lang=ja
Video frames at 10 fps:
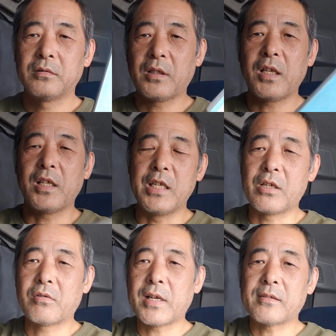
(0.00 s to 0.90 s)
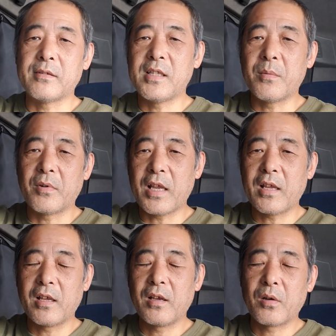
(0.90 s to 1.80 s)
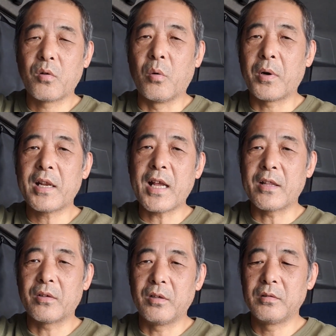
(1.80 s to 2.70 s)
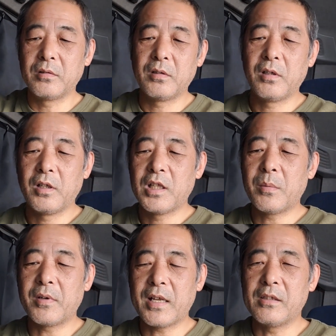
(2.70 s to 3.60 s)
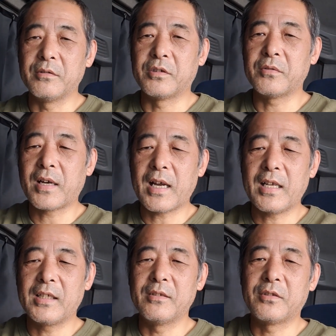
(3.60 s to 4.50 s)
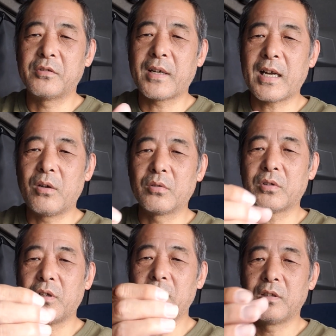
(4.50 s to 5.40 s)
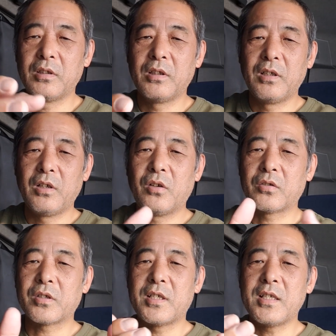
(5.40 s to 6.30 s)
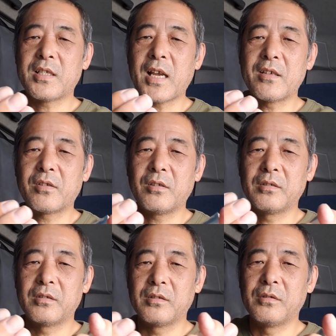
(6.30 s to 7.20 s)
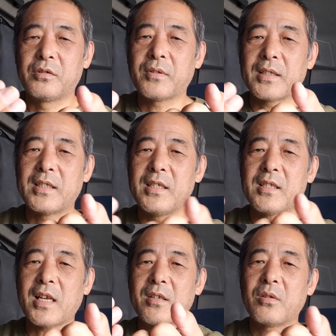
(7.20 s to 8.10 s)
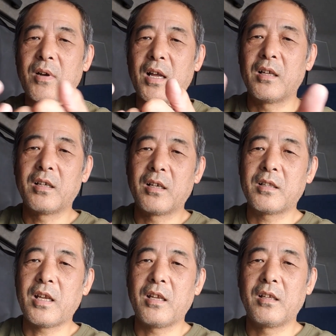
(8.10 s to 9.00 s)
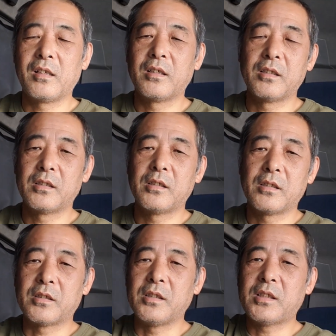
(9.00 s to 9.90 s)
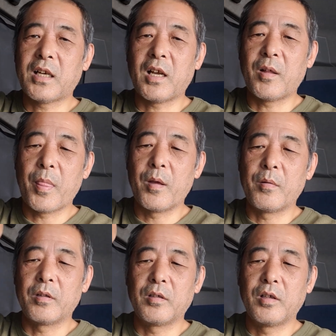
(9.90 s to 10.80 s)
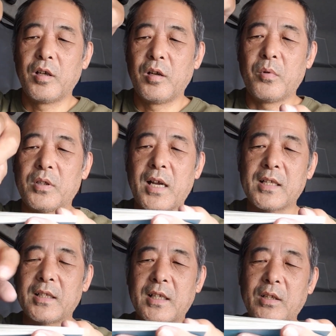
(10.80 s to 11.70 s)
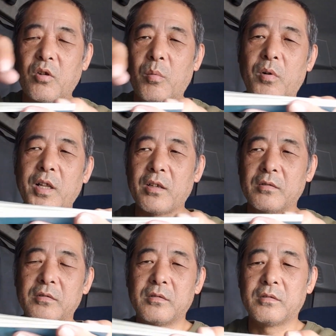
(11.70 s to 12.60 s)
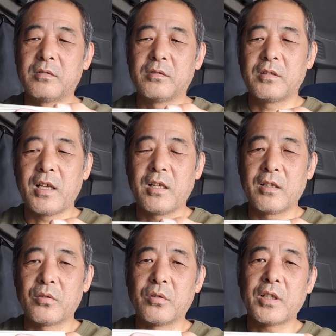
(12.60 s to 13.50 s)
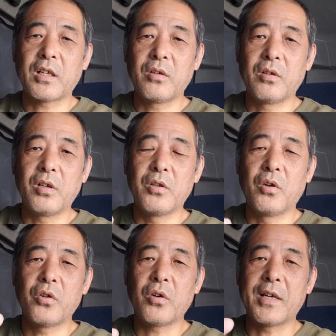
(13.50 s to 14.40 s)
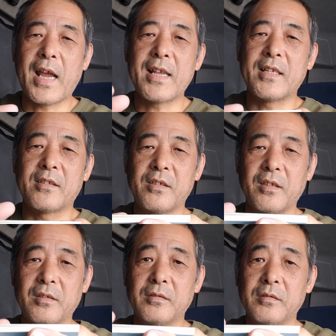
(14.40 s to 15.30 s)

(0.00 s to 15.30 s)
で、いくらついでもね、こぼれないと。でもね、器が、器がほんと、ほんと小さい人、器が小さい人は、ね、ついたら、もうだだだだこぼれる。ね。そんだけの容量はないんですよ。